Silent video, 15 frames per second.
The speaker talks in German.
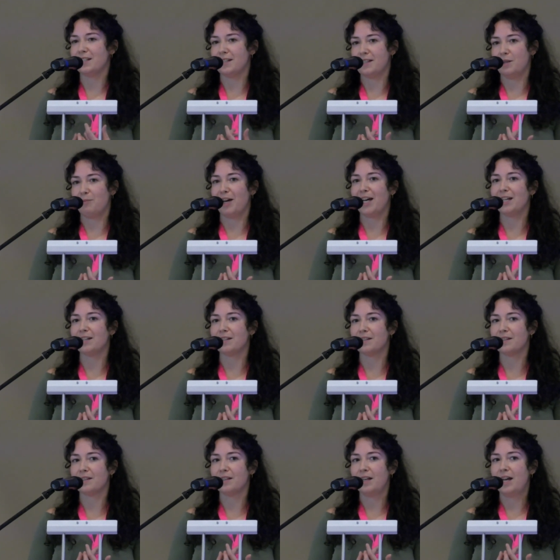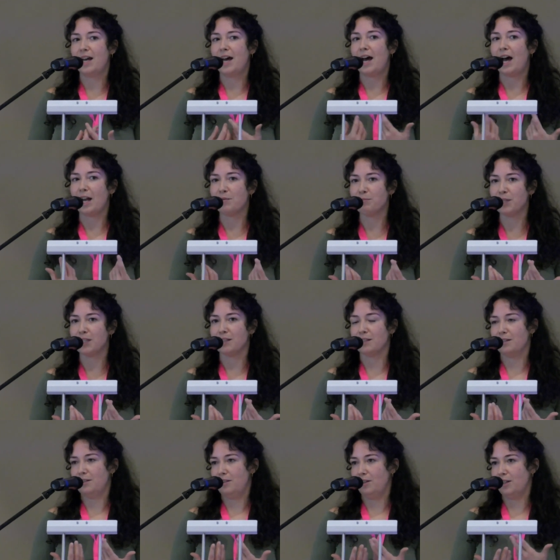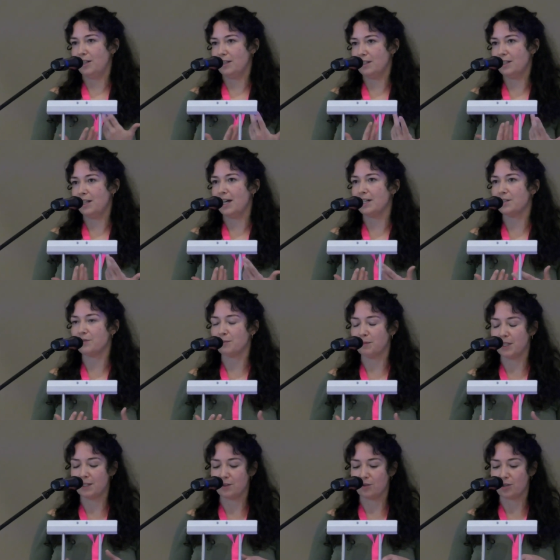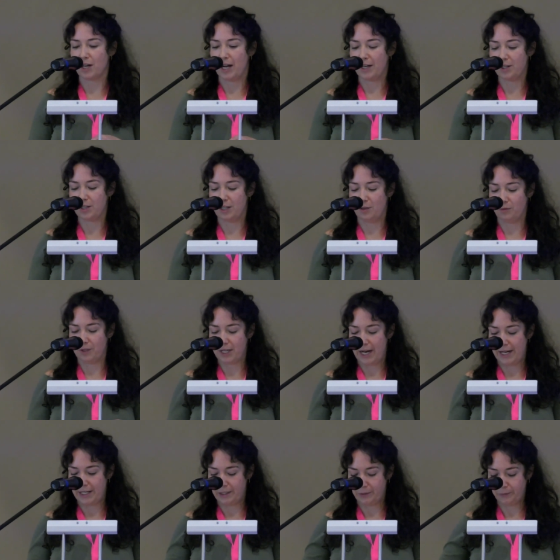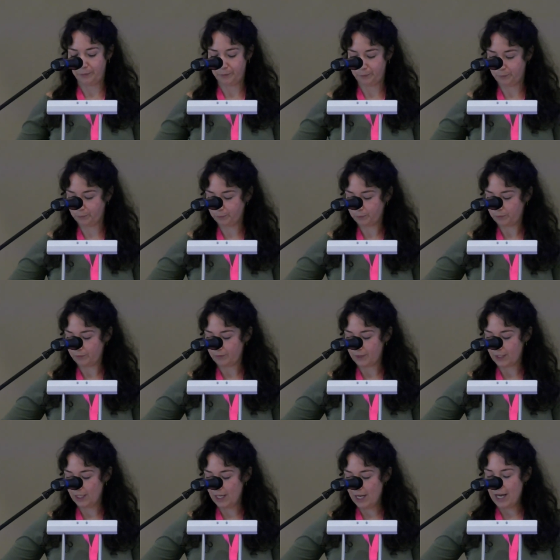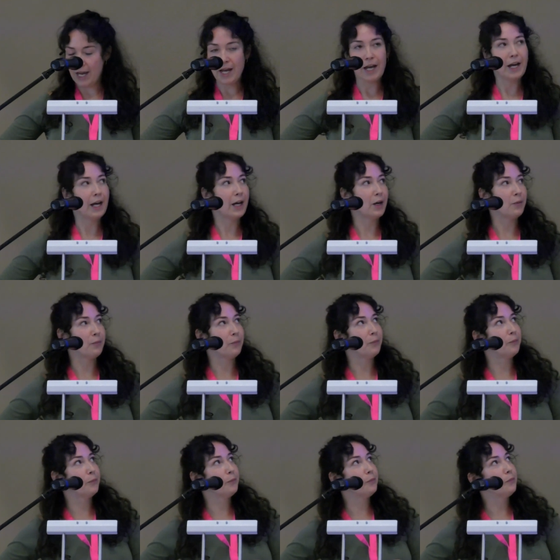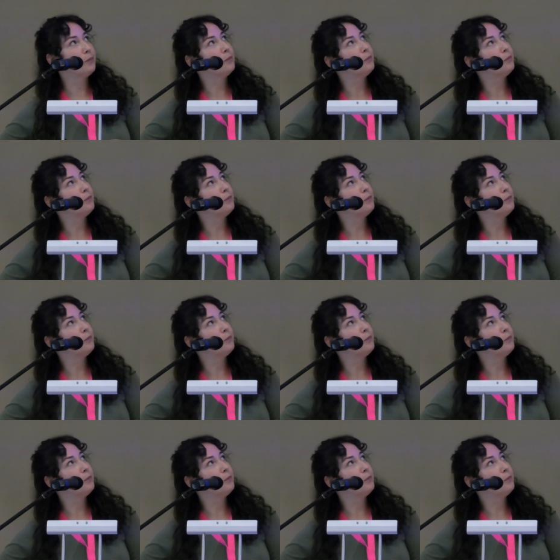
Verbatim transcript: dass er beides anbietet, Leuten, die antifeministische Einstellungen teilen. Ähm